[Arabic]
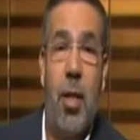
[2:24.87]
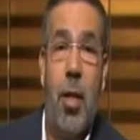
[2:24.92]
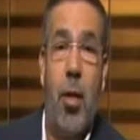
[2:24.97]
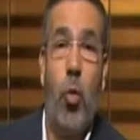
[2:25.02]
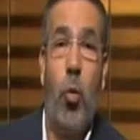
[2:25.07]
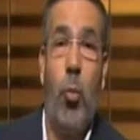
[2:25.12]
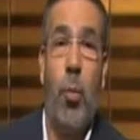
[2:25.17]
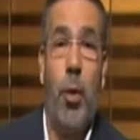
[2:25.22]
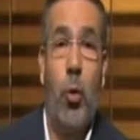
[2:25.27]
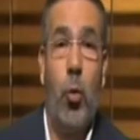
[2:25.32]

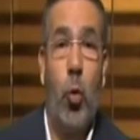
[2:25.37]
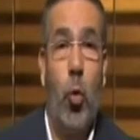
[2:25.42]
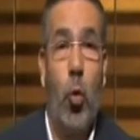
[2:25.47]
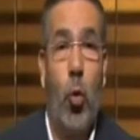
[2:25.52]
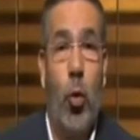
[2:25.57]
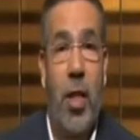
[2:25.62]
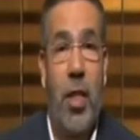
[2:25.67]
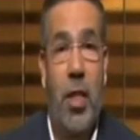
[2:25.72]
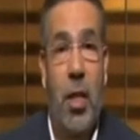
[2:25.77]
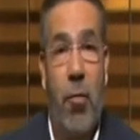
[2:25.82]
ثم
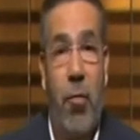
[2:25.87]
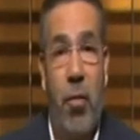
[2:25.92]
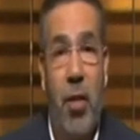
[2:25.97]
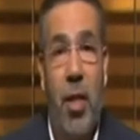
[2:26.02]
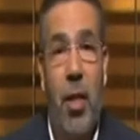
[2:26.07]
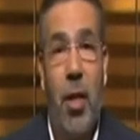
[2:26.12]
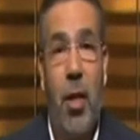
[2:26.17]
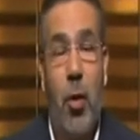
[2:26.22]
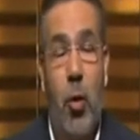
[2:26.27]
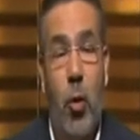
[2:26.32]
دوره
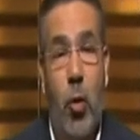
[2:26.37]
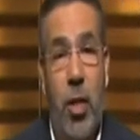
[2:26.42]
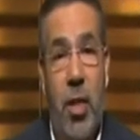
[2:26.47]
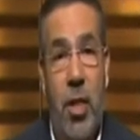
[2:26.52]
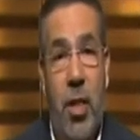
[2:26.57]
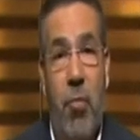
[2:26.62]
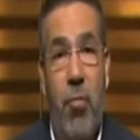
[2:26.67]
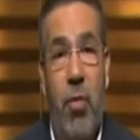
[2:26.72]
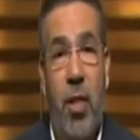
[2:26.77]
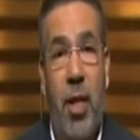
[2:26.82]
كسفير
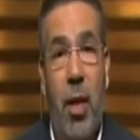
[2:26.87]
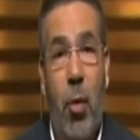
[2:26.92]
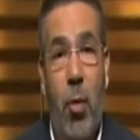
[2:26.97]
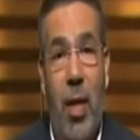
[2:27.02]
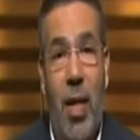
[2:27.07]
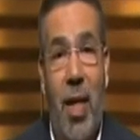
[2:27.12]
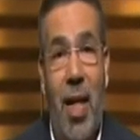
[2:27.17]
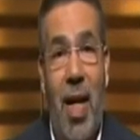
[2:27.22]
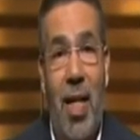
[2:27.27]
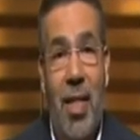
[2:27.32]
اليونيسف
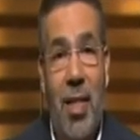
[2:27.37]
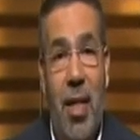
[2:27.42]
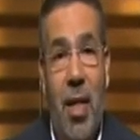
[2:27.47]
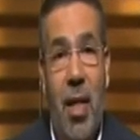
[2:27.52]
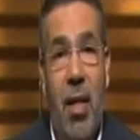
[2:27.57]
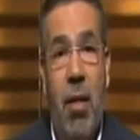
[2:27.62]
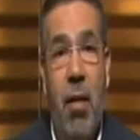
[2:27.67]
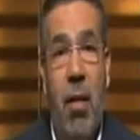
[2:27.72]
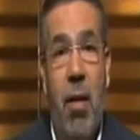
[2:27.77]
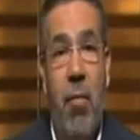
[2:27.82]
للنوايا
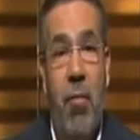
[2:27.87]
الحسنه